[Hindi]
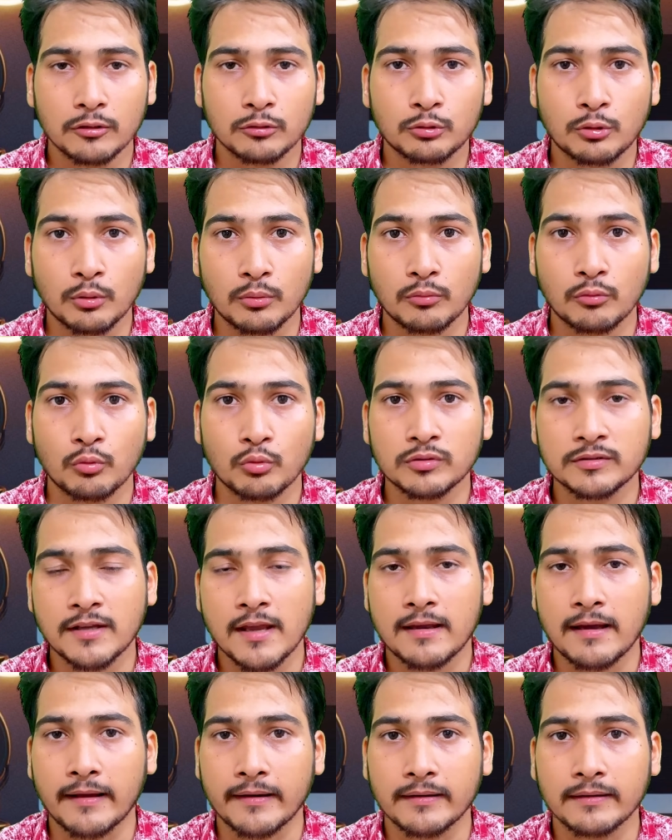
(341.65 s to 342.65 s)
तो
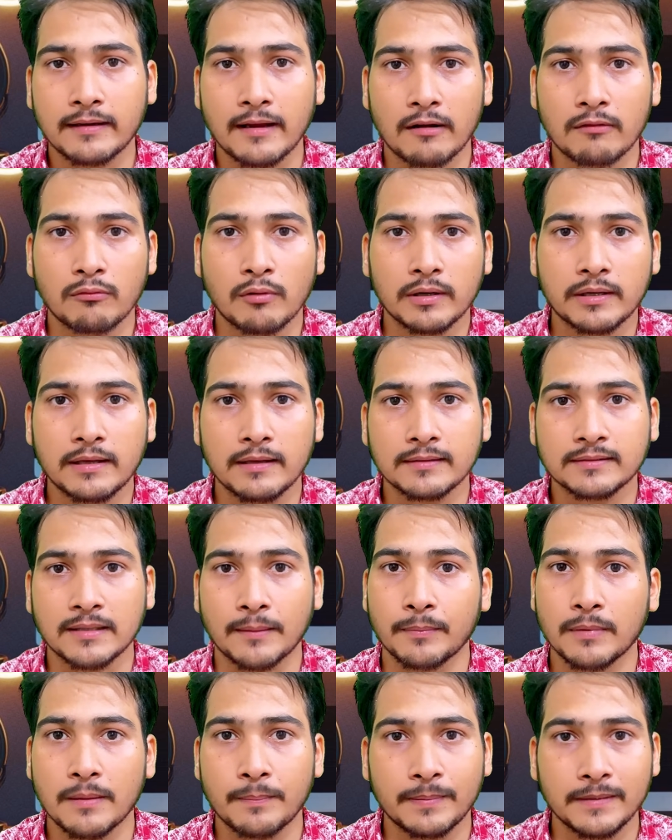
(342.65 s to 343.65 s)
उसके कारण क्या हुआ कि
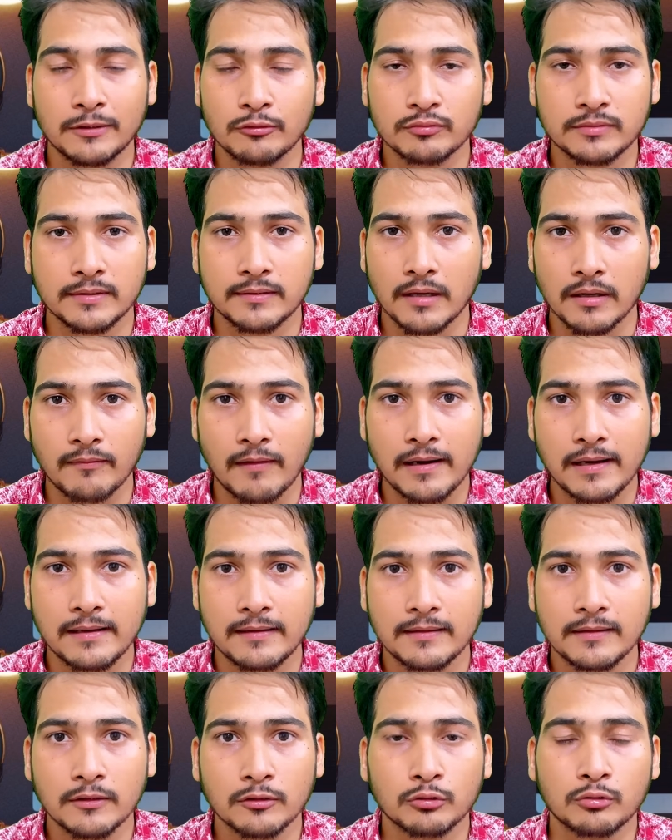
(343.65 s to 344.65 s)
सबने पीयूसी करवा ली
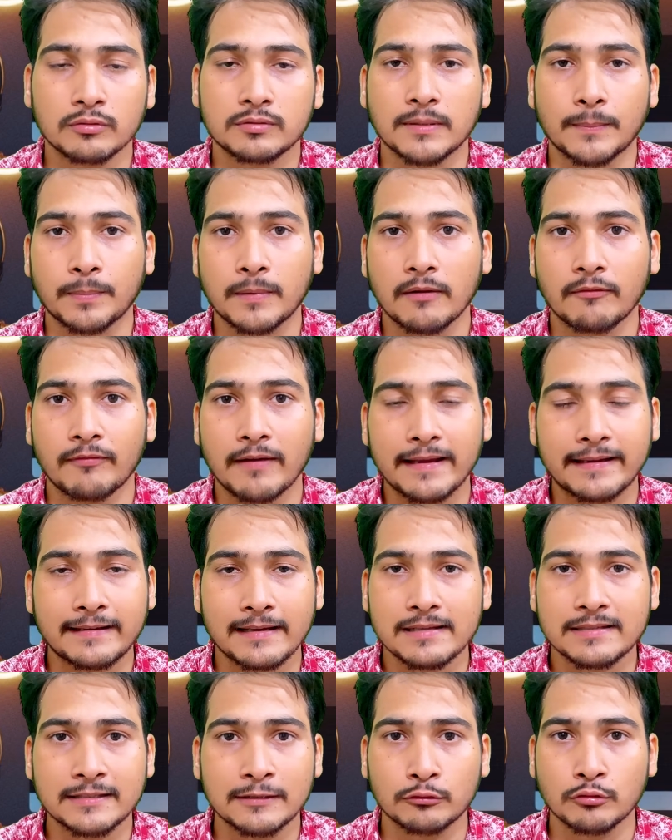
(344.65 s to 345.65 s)
तो सबके
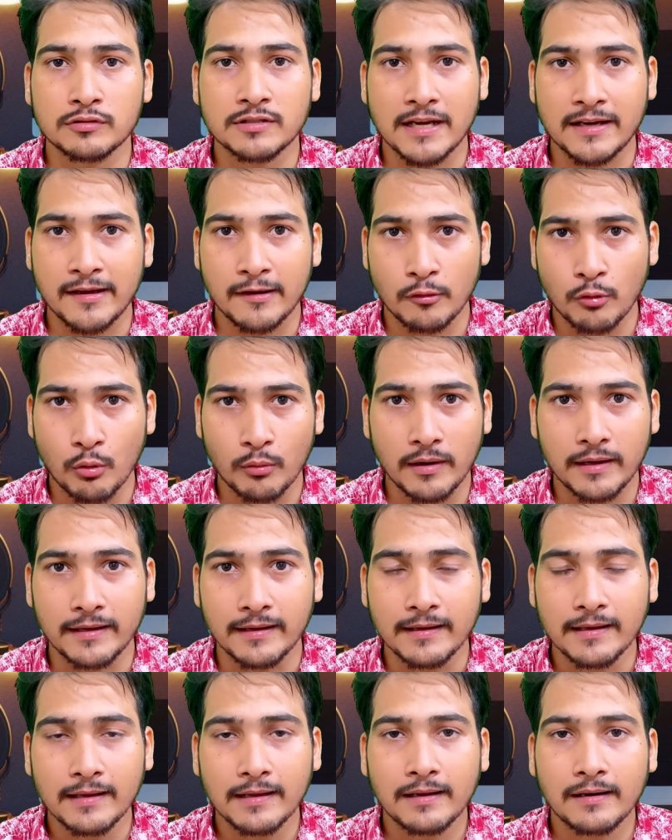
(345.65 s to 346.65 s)
व्हीकल्स की तो चेकिंग हो गई
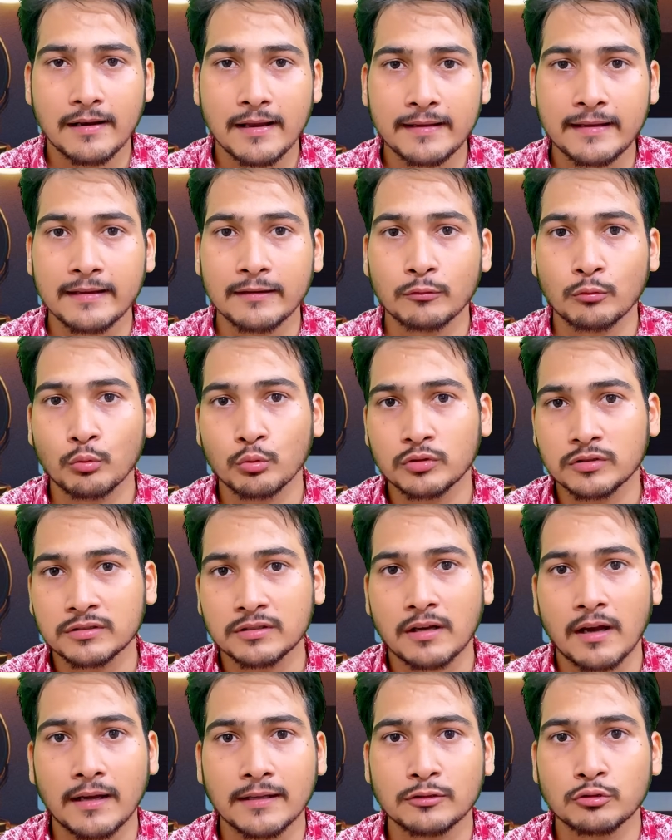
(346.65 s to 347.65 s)
लेकिन
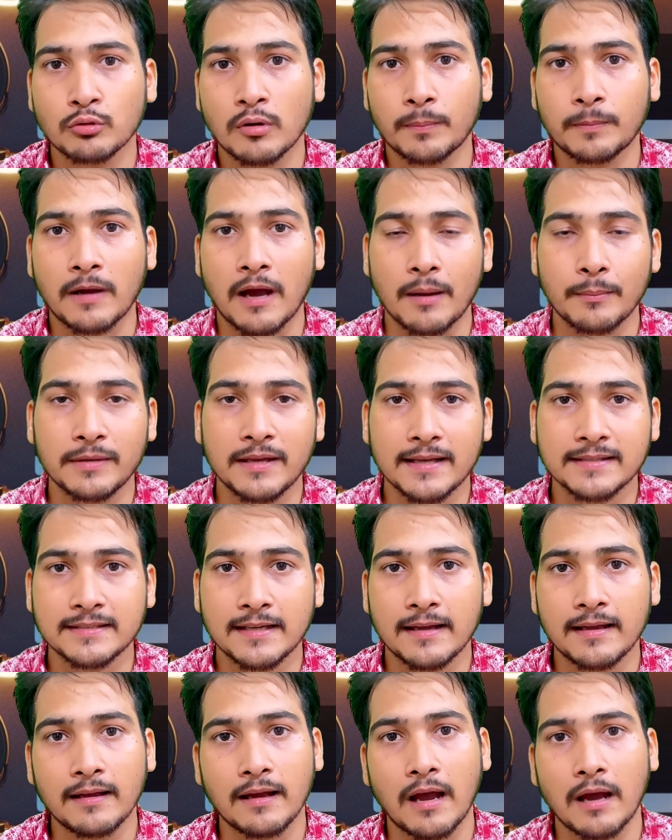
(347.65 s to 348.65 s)
उसका जो अब खामियाजा
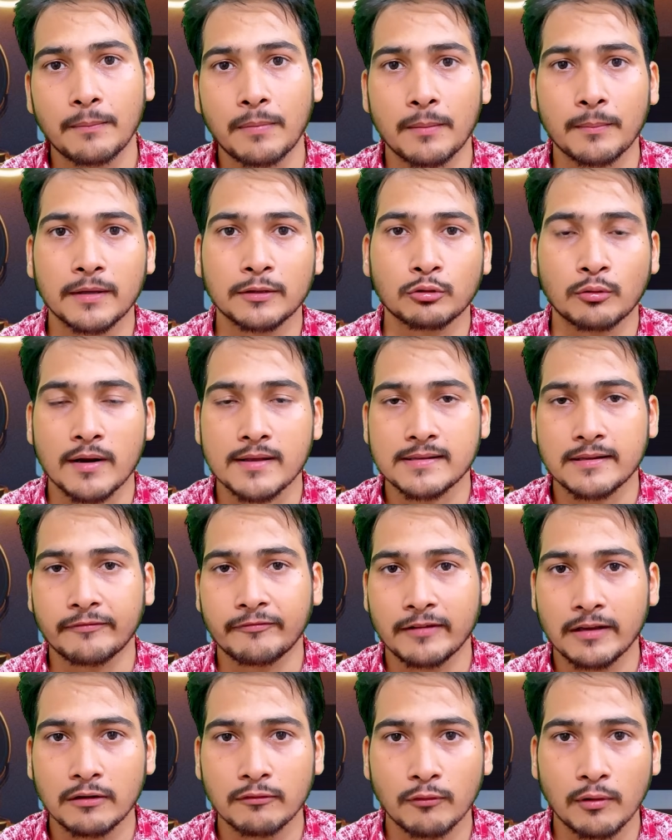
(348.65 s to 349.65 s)
है अब हमें थोड़ा सा
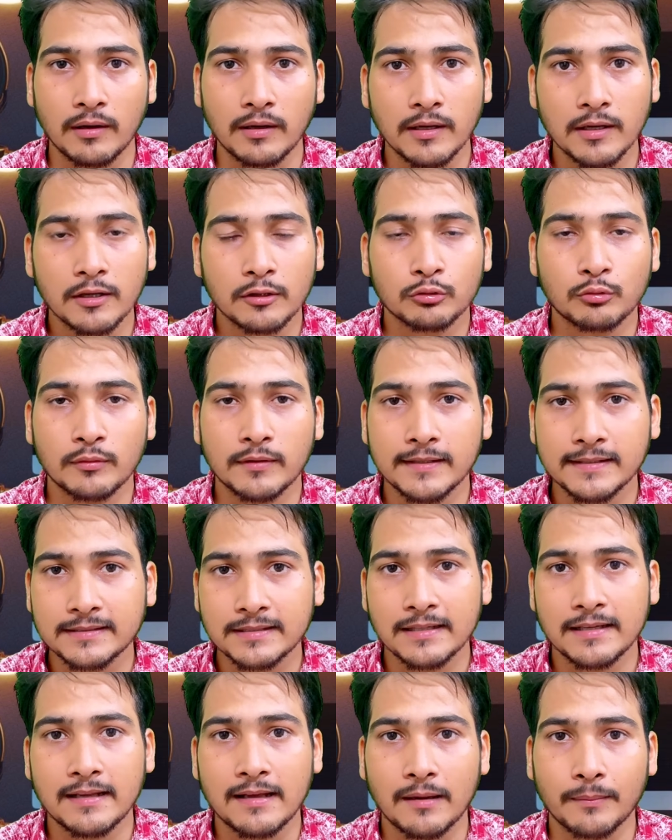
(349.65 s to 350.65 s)
फील हुआ तो
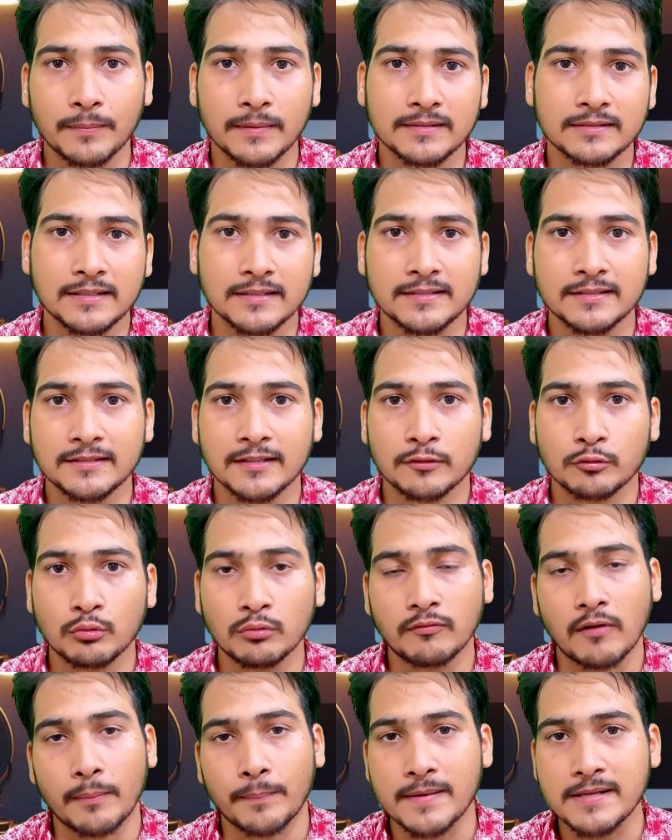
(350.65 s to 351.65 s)
इसलिए अब इस डिसीजन
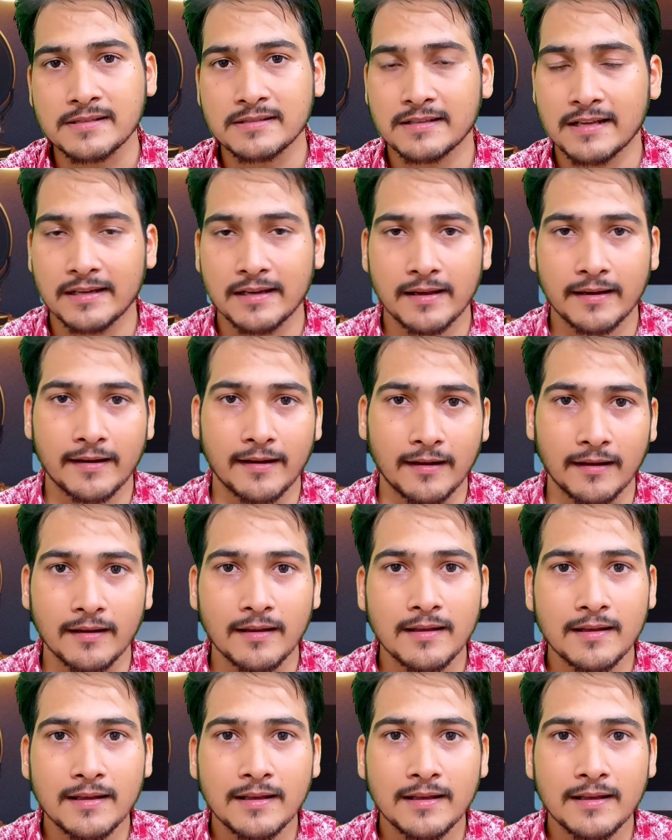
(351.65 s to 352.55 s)
को वापस ले लिया गया